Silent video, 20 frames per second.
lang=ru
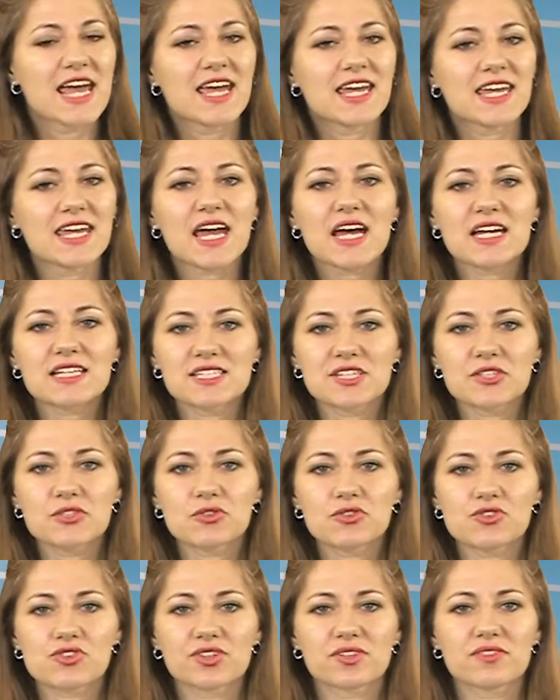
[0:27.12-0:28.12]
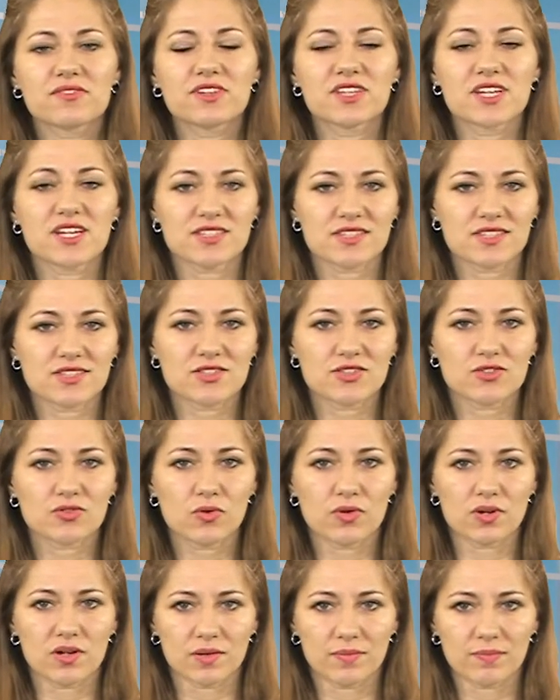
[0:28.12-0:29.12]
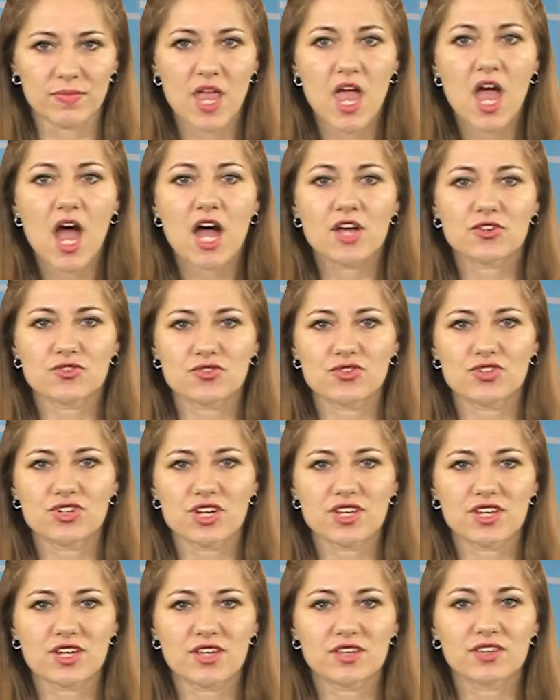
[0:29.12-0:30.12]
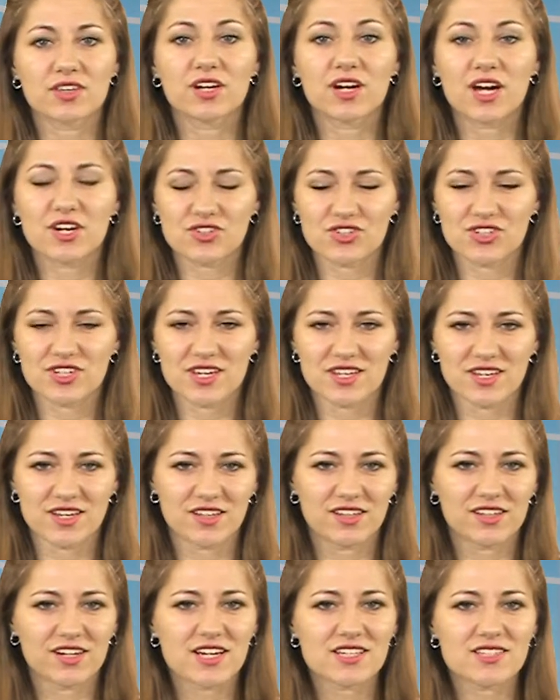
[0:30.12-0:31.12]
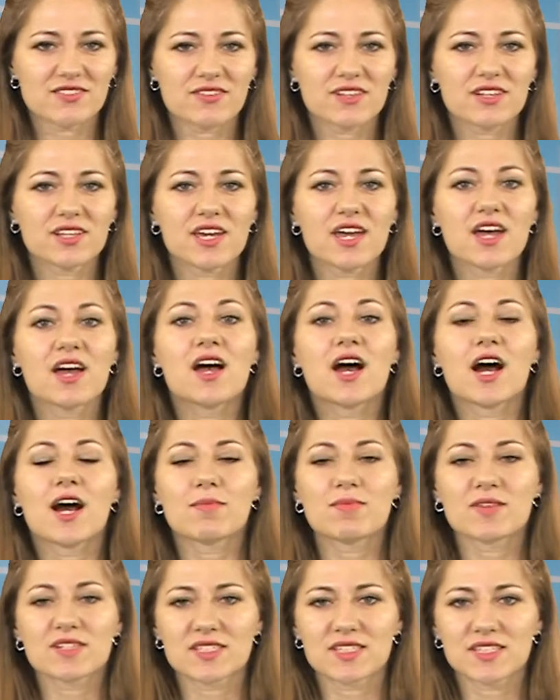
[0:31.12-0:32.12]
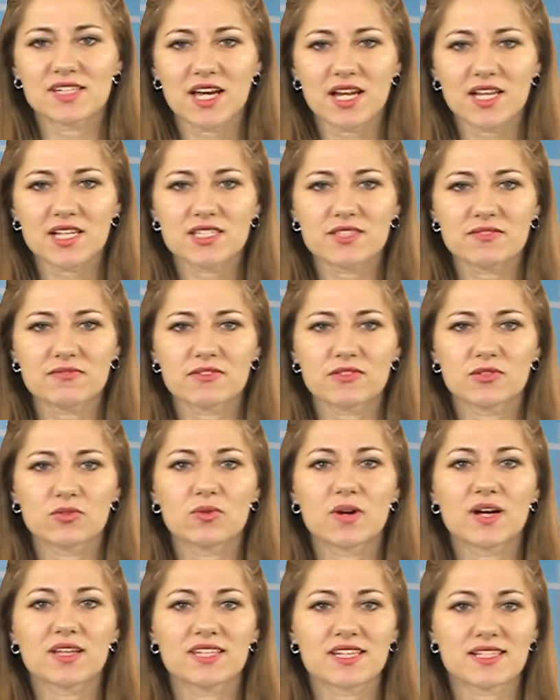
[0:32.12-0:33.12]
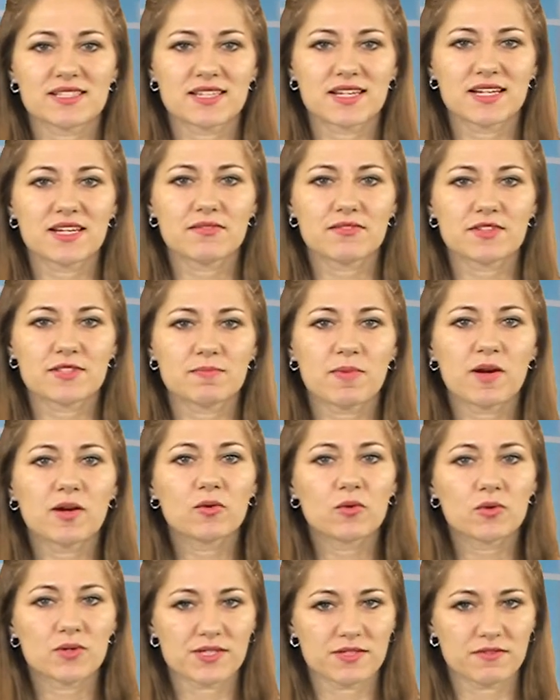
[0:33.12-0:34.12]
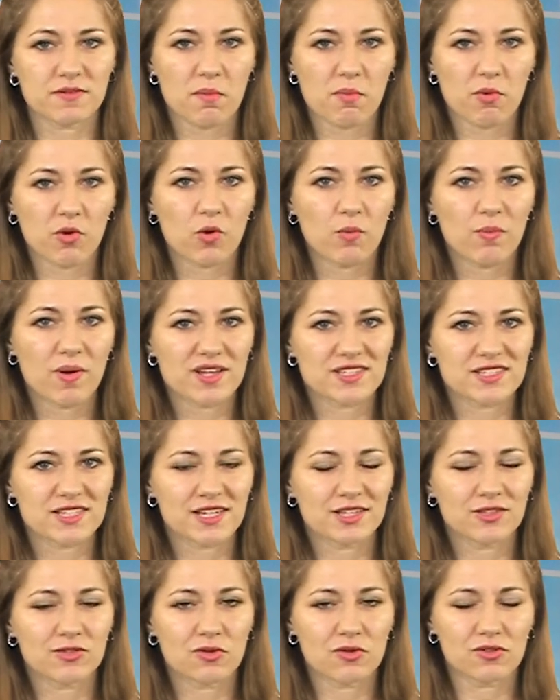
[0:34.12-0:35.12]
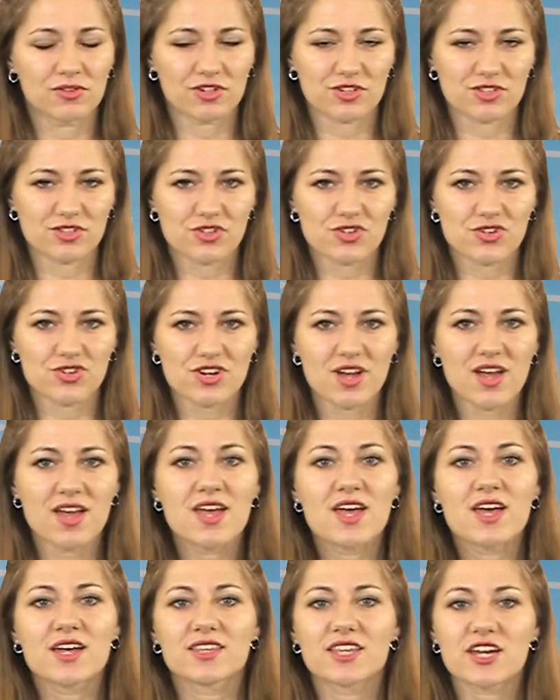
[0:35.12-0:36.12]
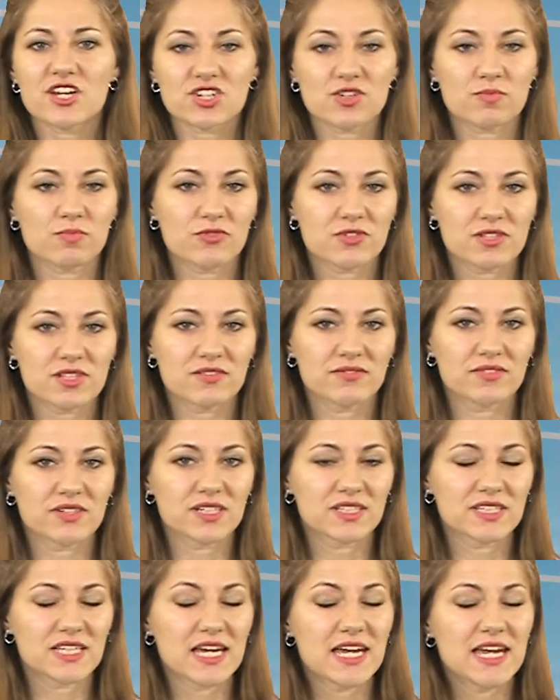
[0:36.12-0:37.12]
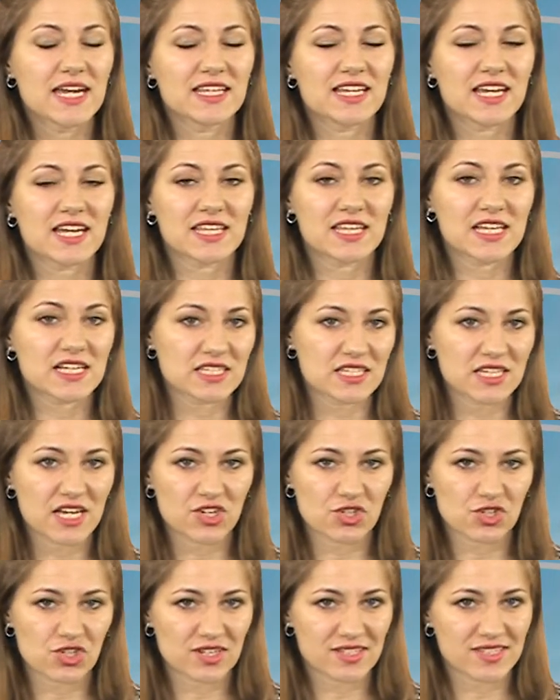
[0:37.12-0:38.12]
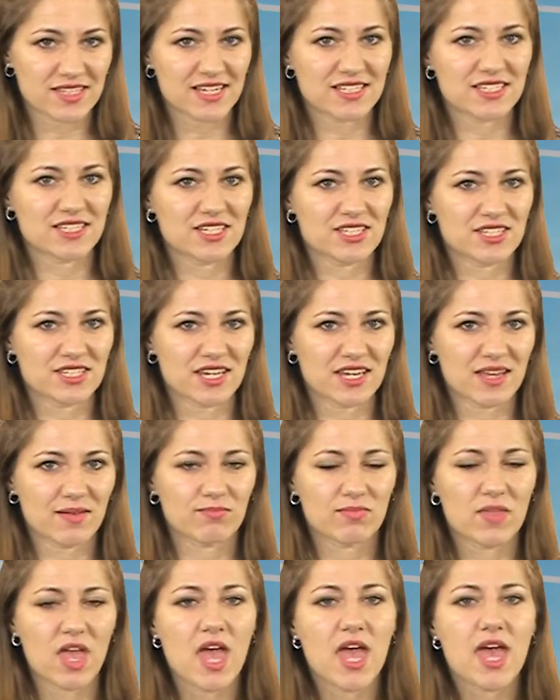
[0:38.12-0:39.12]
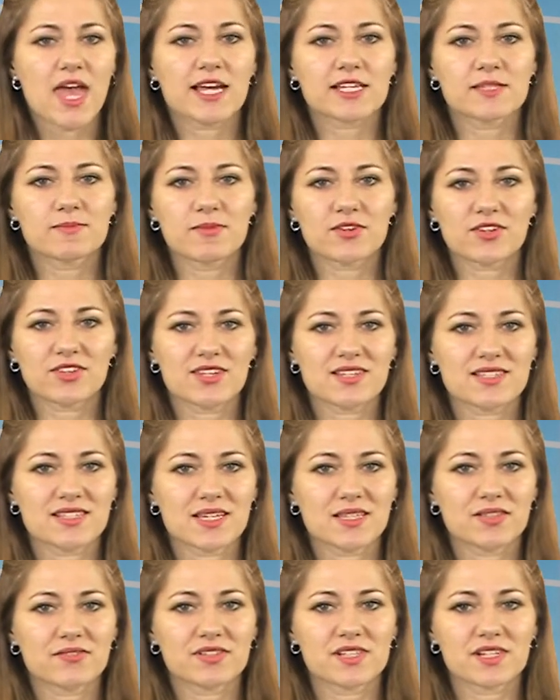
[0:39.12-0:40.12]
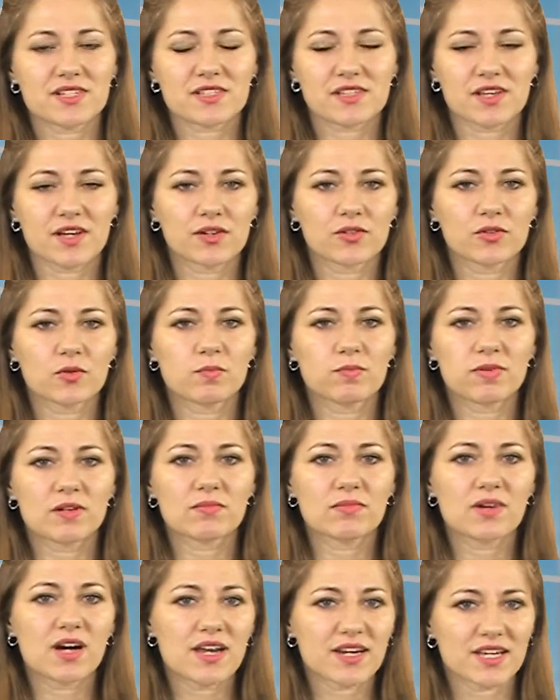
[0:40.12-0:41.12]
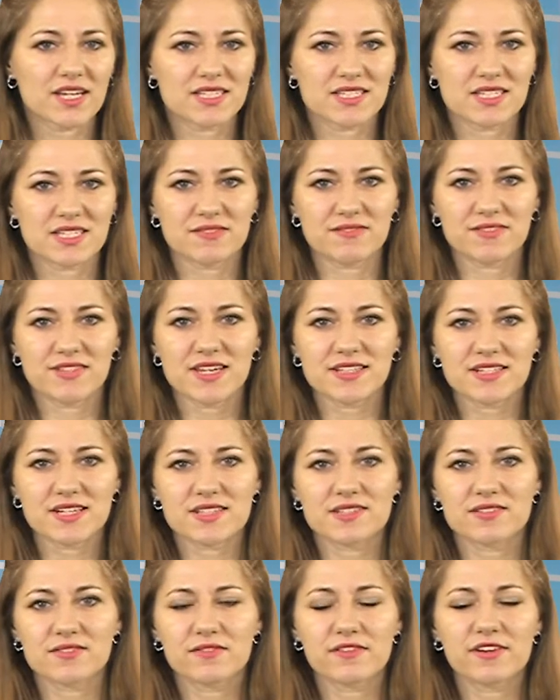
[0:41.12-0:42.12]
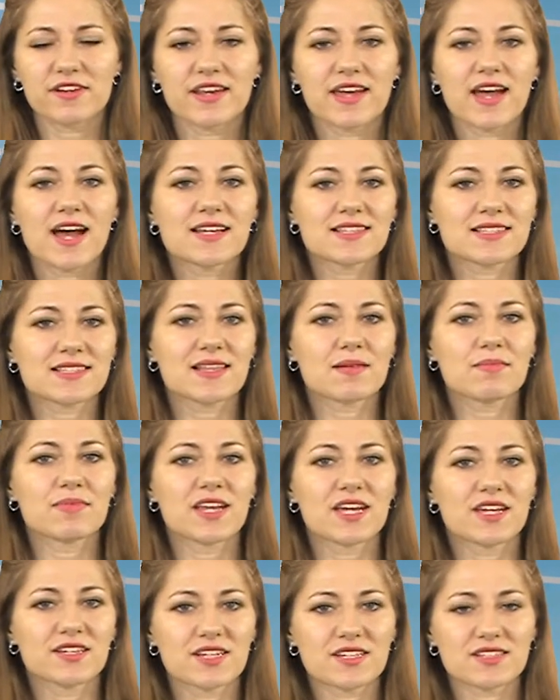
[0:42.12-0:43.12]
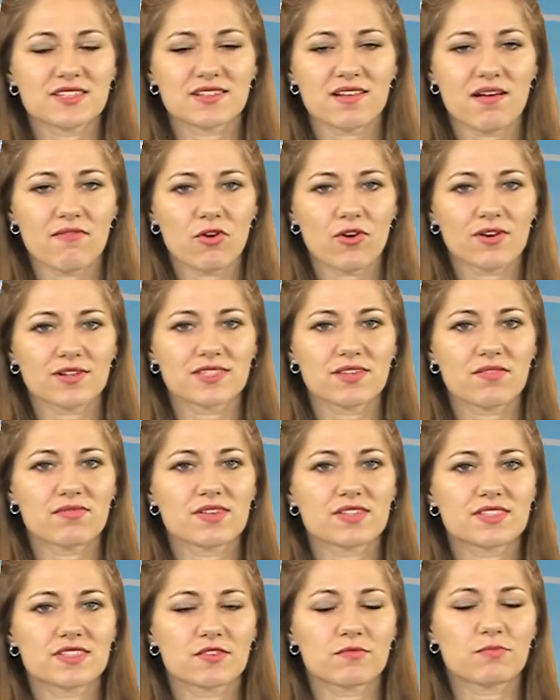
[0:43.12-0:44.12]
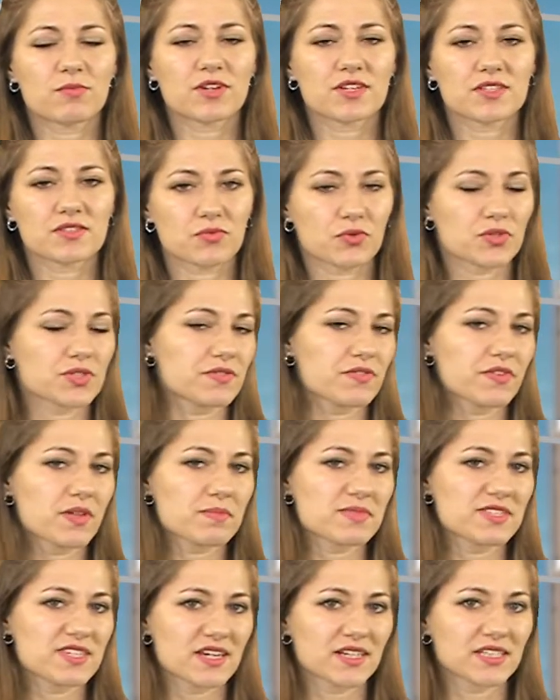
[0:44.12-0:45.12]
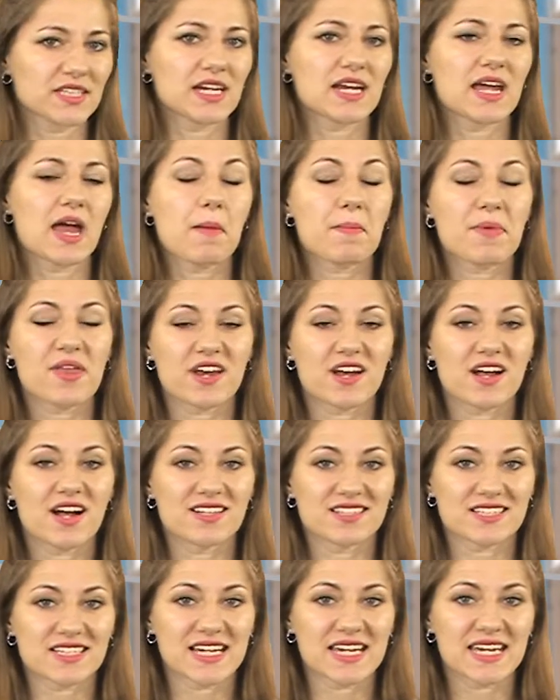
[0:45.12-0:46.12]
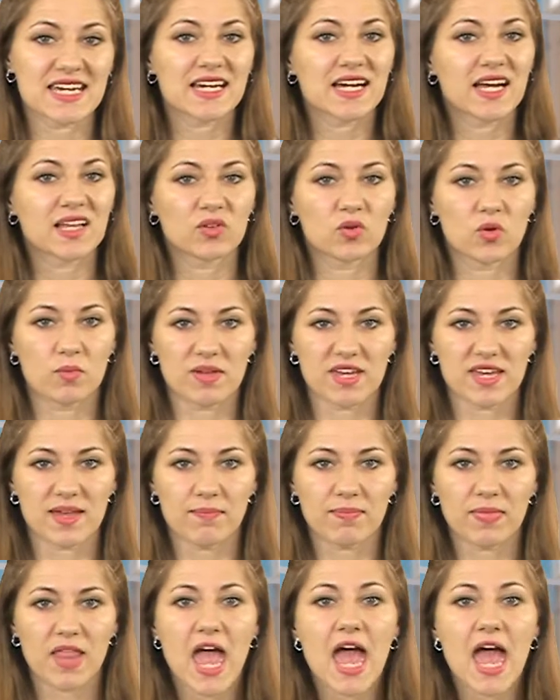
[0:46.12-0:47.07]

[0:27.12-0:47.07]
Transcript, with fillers: и 1.1240. Ощущение нахождения на развилке обострялось ввиду относительного спокойствия покупателей доллара США даже после выхода неоднозначной статистики. Эксперты исследовательской группы Market засвидетельствовали о ослабление деловой активности в производственном секторе американской экономики.